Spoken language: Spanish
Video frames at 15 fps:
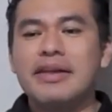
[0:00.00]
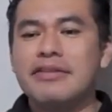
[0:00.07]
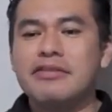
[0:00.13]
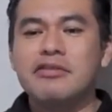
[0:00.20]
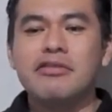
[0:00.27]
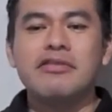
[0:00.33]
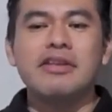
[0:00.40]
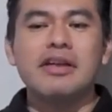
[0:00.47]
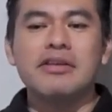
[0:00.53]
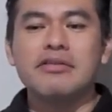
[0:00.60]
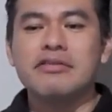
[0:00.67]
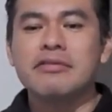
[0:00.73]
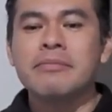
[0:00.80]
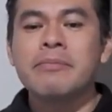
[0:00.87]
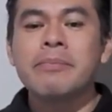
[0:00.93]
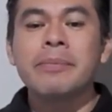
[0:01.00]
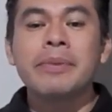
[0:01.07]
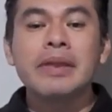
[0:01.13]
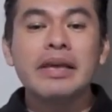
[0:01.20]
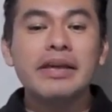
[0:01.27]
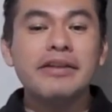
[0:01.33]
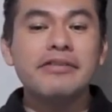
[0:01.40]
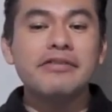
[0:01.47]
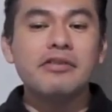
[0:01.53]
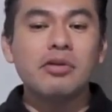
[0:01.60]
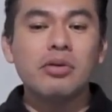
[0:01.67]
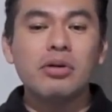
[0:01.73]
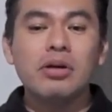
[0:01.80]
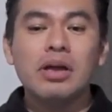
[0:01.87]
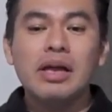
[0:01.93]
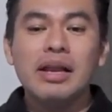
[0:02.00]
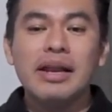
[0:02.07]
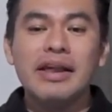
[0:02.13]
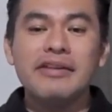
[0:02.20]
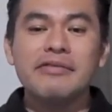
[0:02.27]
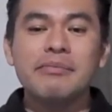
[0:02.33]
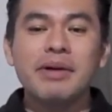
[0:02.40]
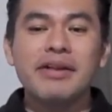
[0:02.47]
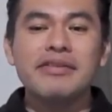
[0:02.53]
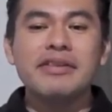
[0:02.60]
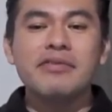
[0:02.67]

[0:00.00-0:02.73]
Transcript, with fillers: en estos años y son las